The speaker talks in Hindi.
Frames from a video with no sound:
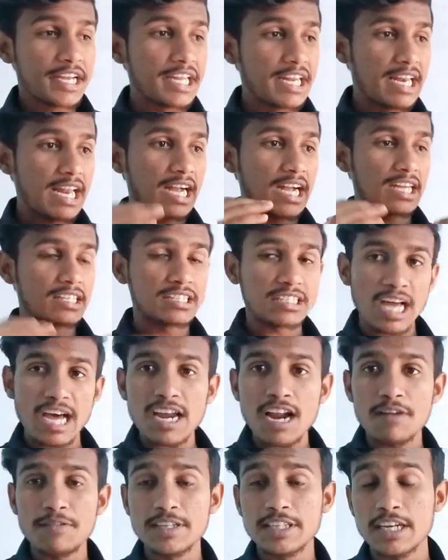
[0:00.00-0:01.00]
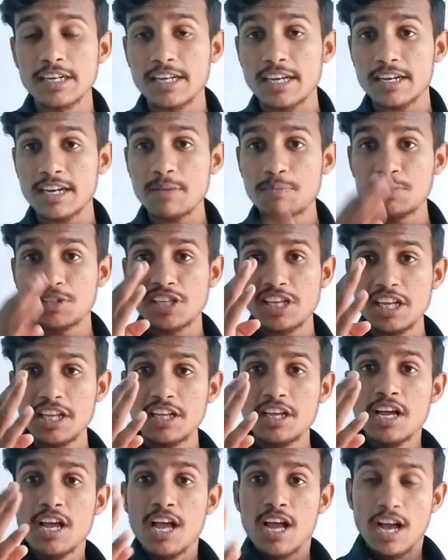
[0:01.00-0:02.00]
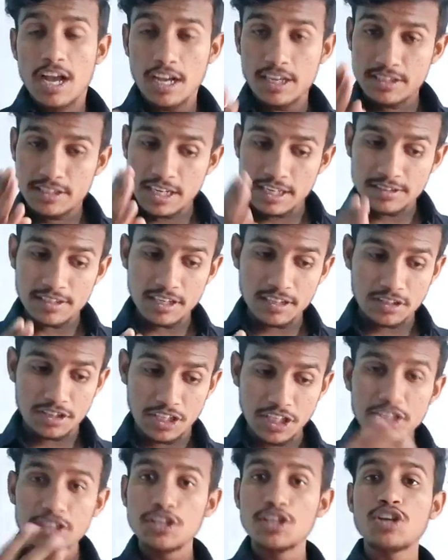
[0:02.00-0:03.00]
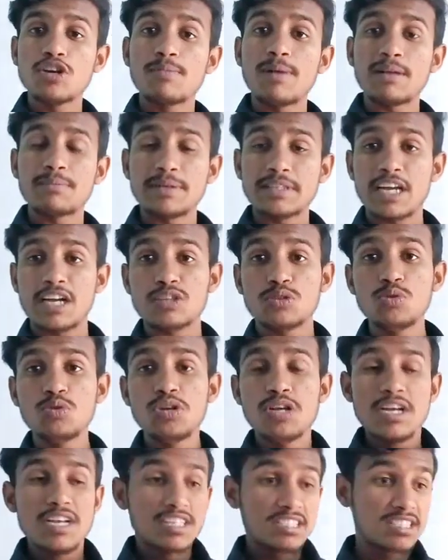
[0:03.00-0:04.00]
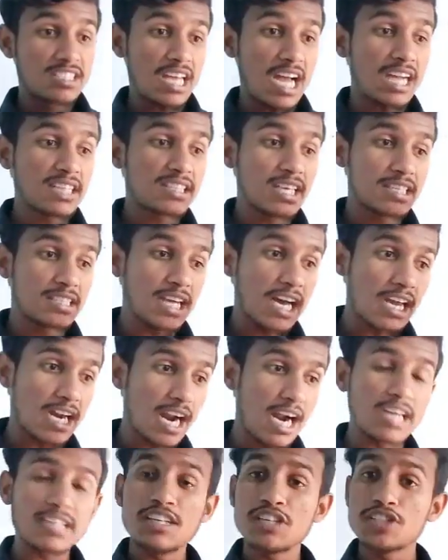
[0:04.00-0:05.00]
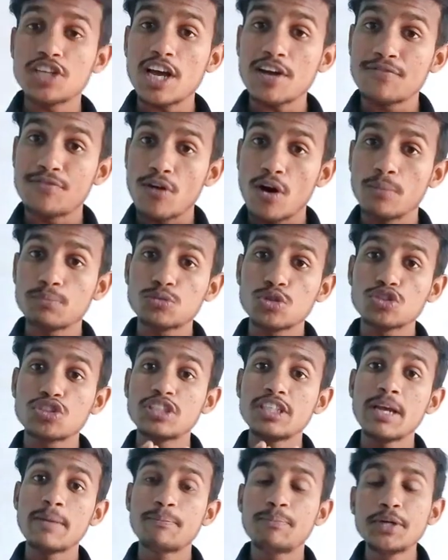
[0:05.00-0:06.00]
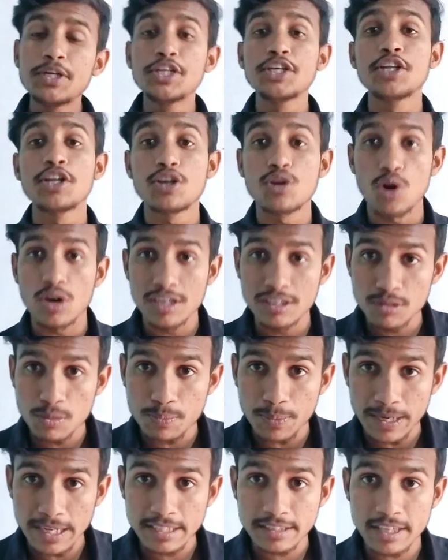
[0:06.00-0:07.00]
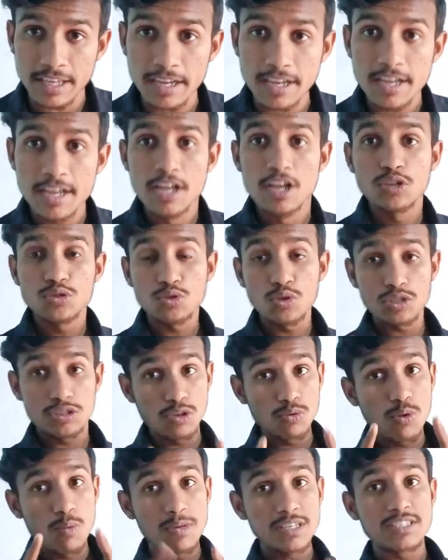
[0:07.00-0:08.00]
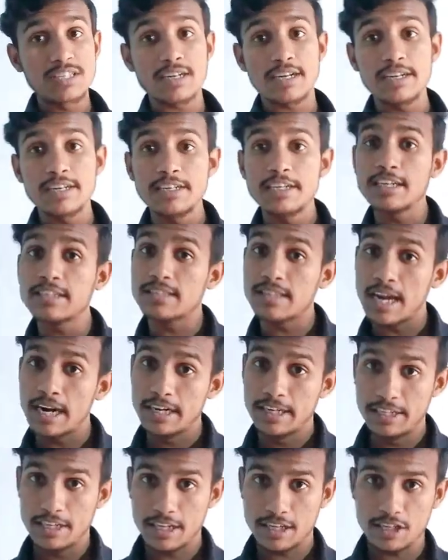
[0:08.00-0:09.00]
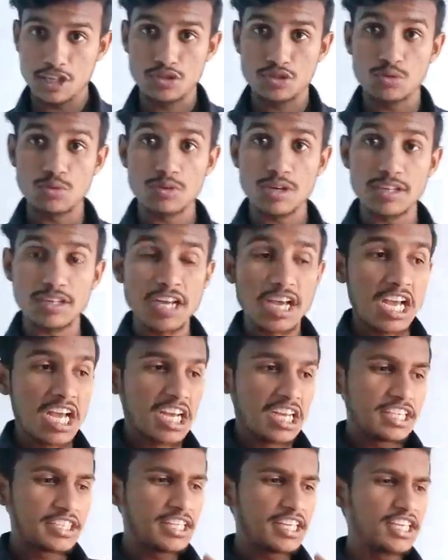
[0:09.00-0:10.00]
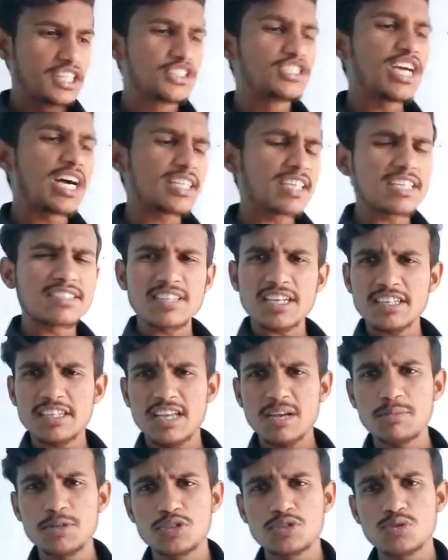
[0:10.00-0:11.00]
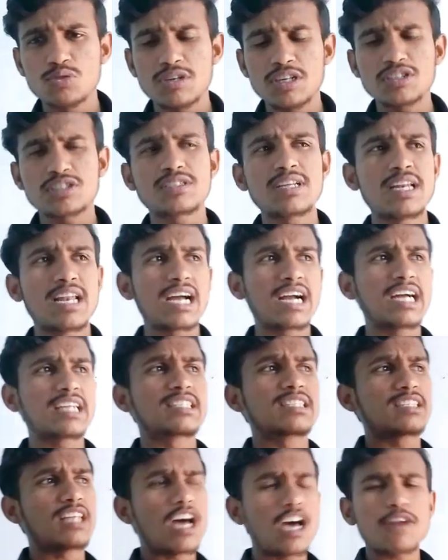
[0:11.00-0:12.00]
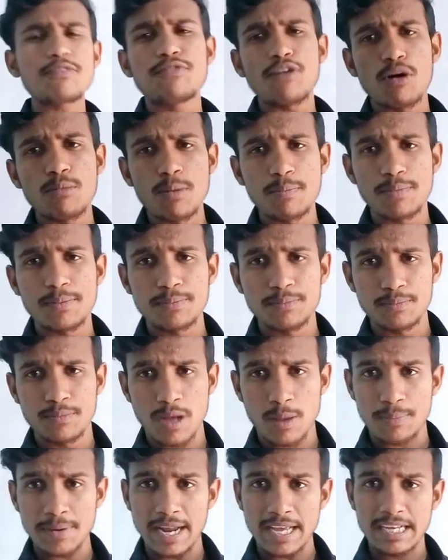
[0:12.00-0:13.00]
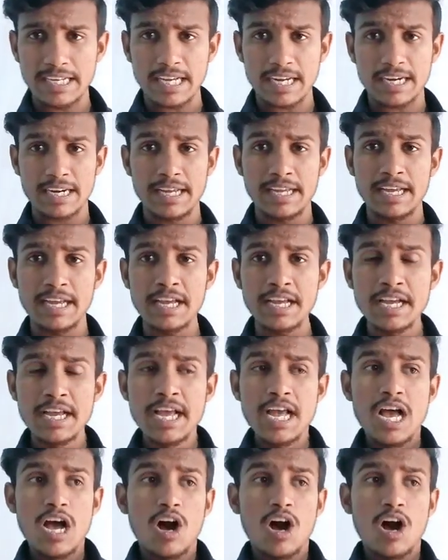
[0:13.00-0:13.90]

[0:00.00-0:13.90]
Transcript: कि लगातार आवेदन कर रहे हैं पिछले जैसे तीन दिनों के बाद बता दूं सात हजार आठ हजार फॉर्म तो सीएमपी डिग्री कॉलेज में पड़े थे सोचिए वो भी सेकंड ईयर थर्ड ईयर के स्टूडेंट इतनी ज्यादा संख्या में स्टूडेंट्स लगातार फॉर्म अप्लाई कर रहे हैं